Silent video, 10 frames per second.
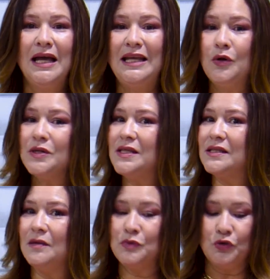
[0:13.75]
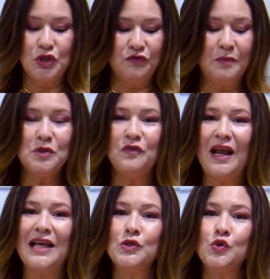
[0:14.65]
E nós estamos hoje, vamos
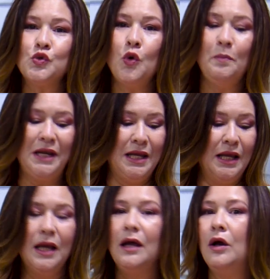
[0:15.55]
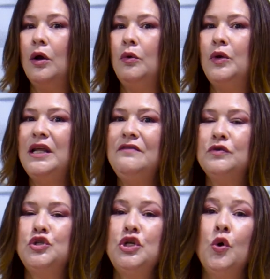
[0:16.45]
falar sobre o
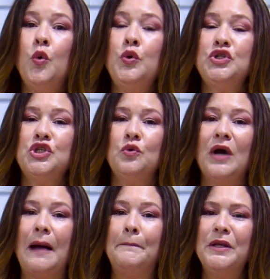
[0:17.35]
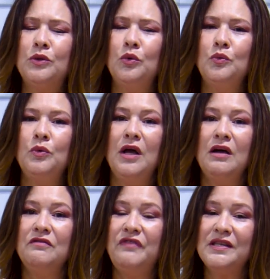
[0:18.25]
livro de Ruth, no capítulo 1,
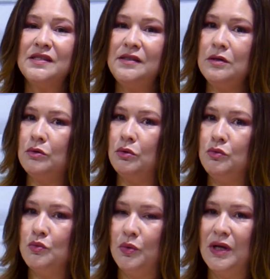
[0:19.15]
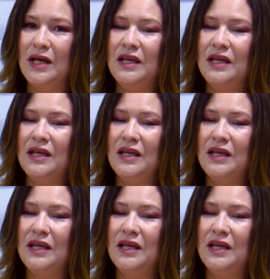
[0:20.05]
versículo 1,